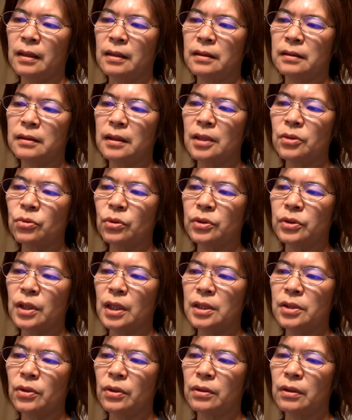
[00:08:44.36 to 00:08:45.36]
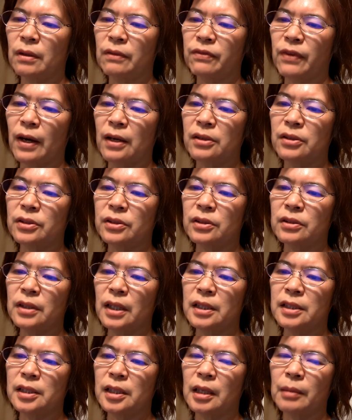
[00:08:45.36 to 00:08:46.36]
神所拣选的，反而是
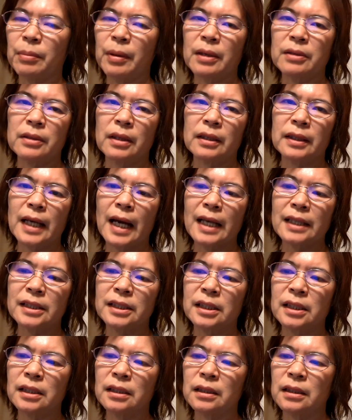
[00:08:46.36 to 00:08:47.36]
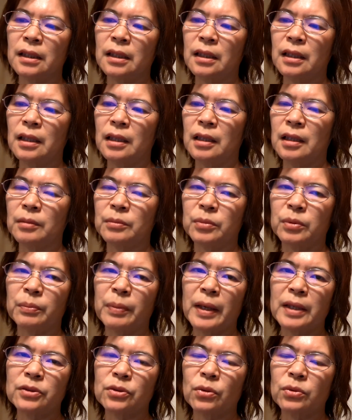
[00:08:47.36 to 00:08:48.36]
那些被人看清、不
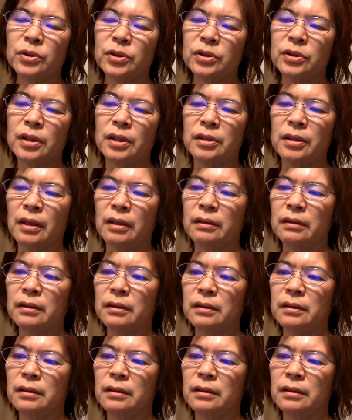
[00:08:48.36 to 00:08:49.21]
被重视的人。